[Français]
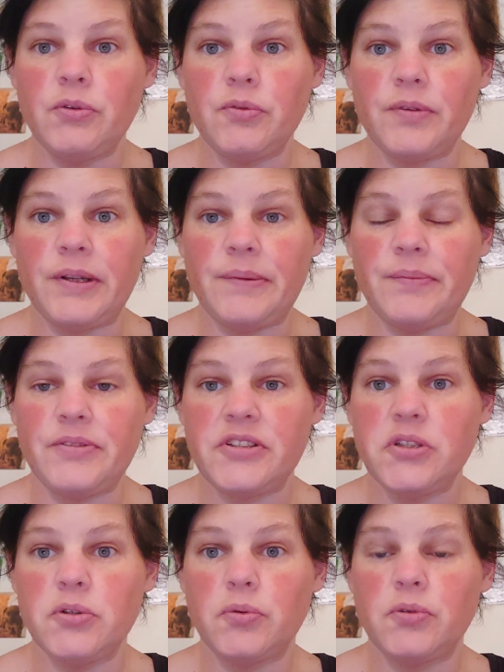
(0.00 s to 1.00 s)
donc voilà.
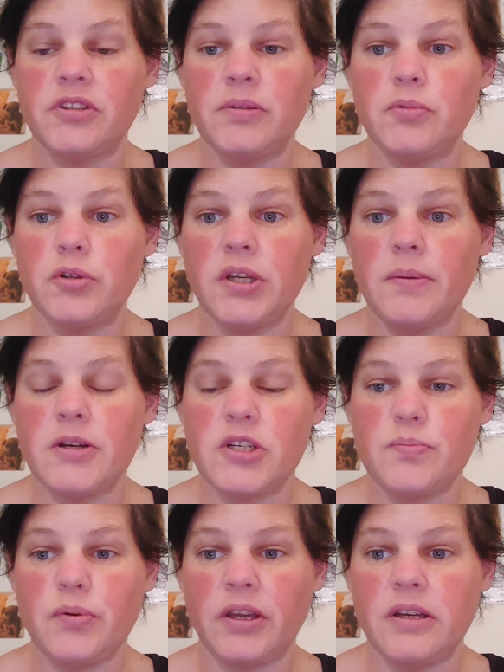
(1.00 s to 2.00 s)
Si le compte est bloqué, bah,
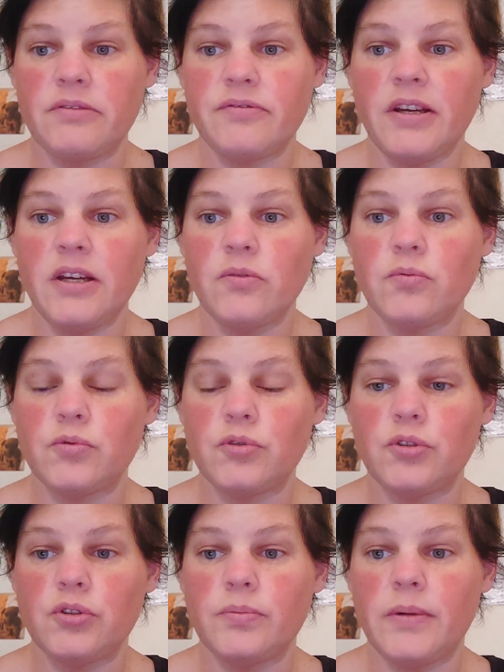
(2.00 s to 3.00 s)
je peux rien faire.
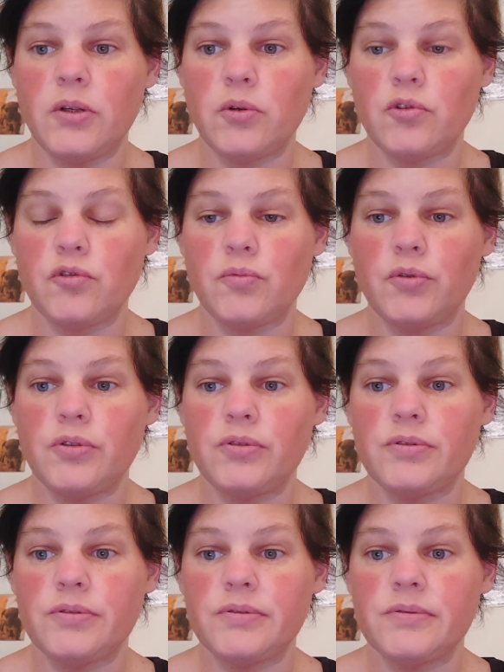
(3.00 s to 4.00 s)
Donc
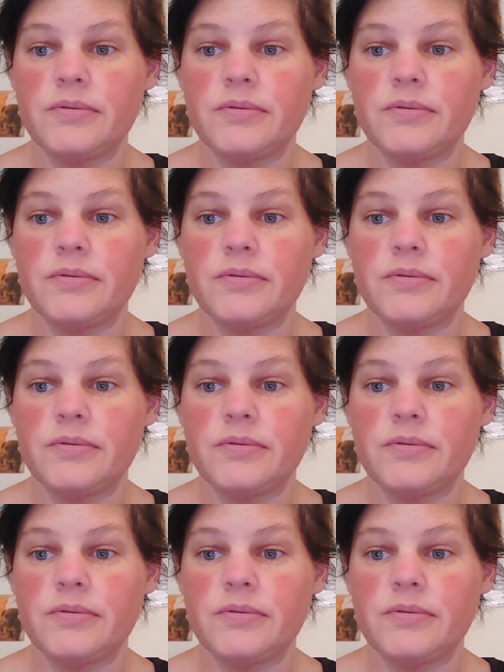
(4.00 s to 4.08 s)
malheureusement,